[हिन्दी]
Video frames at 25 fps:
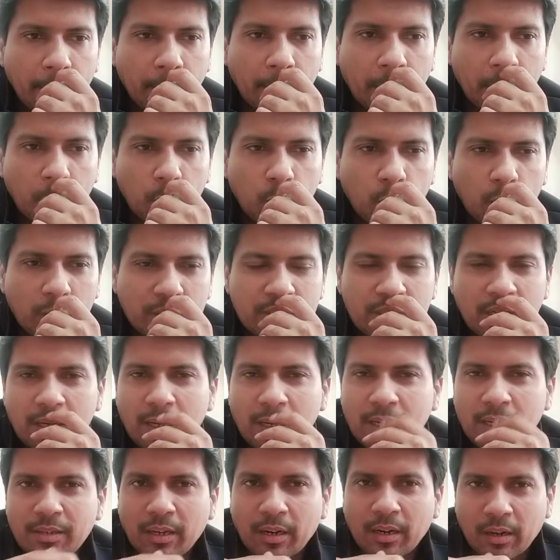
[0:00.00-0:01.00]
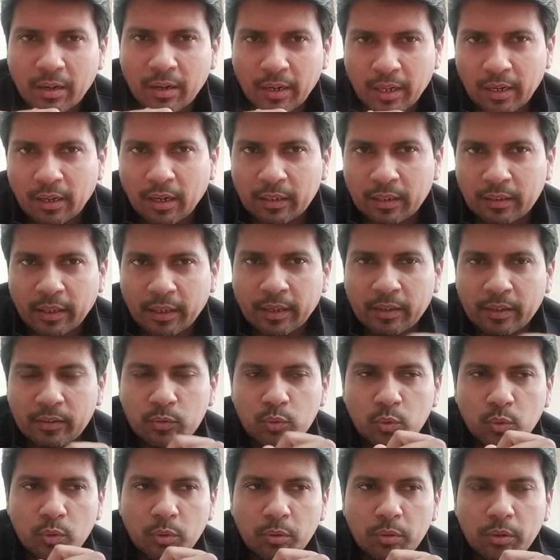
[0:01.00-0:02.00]
और वो अच्छा खासा रगड़ा लगाते हैं
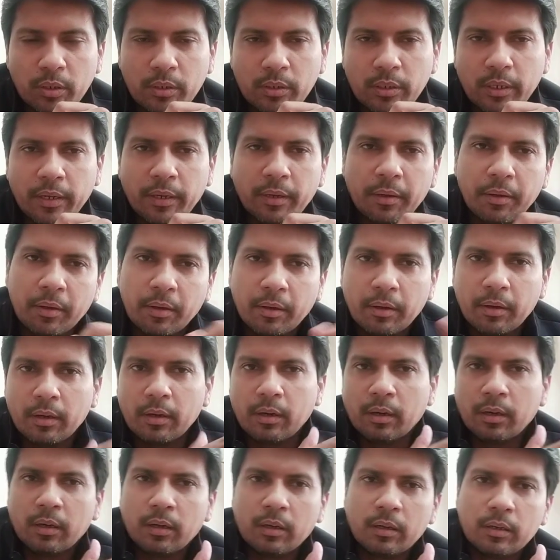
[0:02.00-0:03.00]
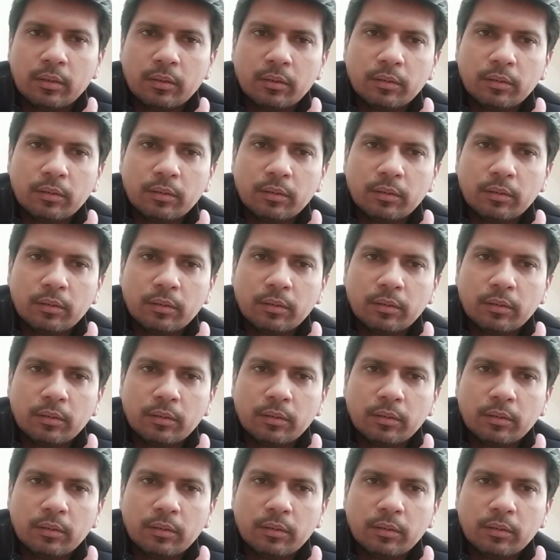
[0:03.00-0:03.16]
सो ये आ,